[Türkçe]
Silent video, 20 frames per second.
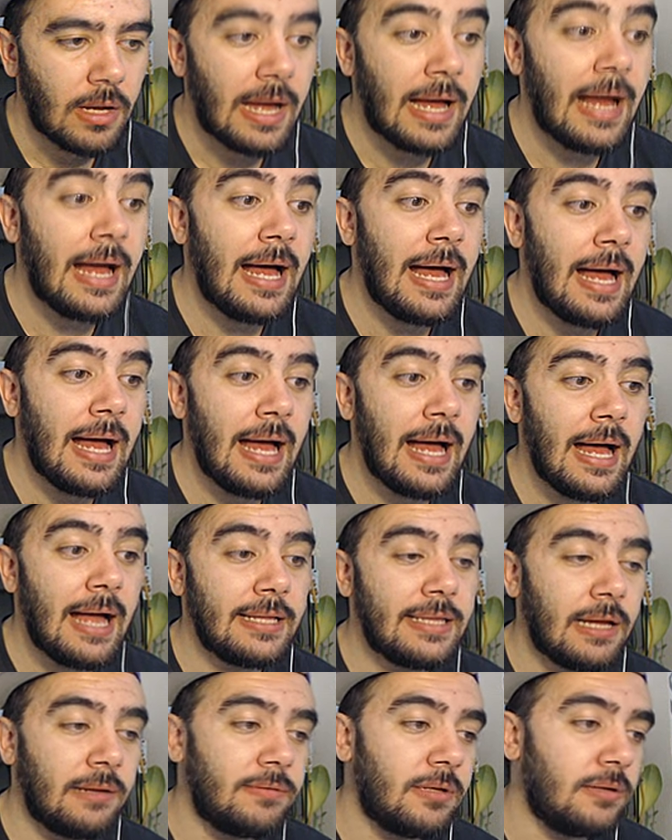Ha
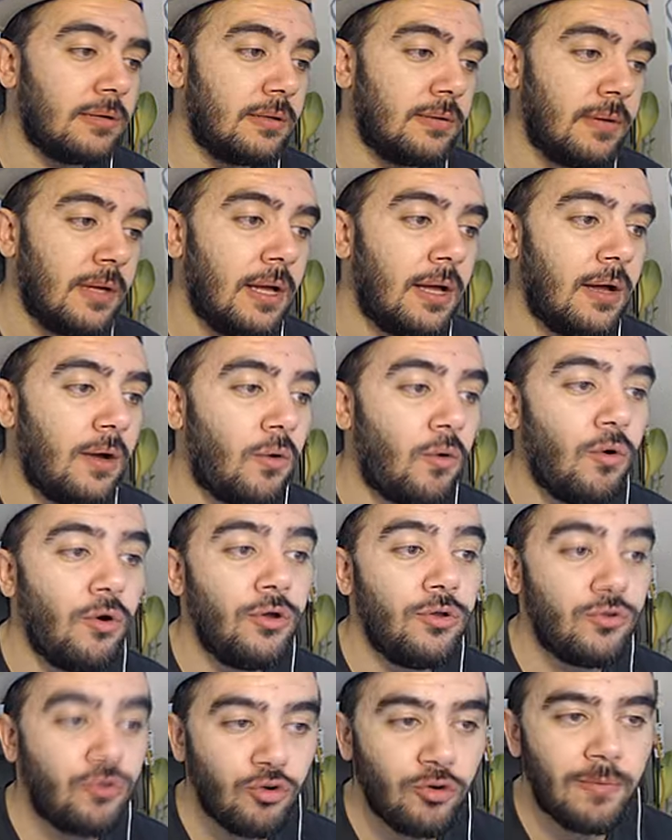tamam tamam.
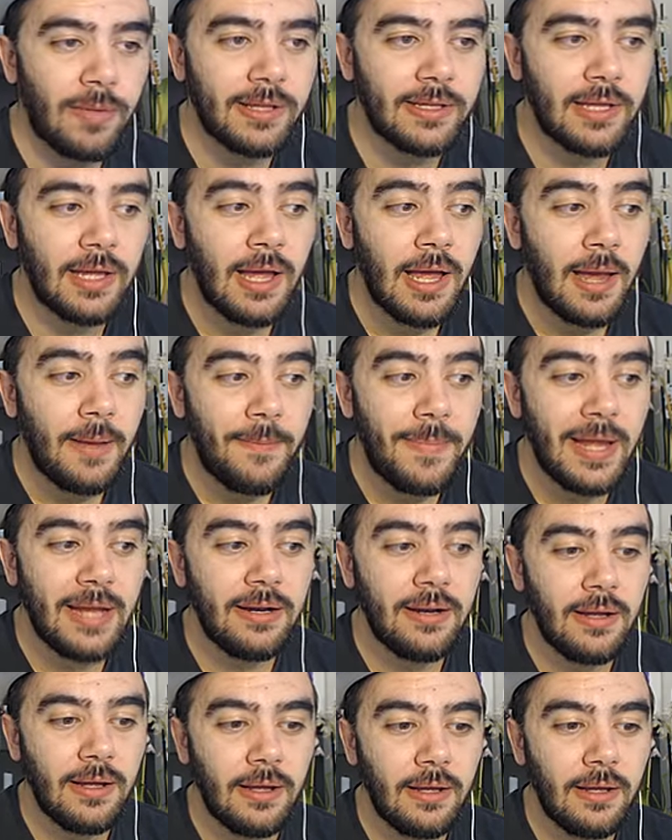Oyun durmadı. Ben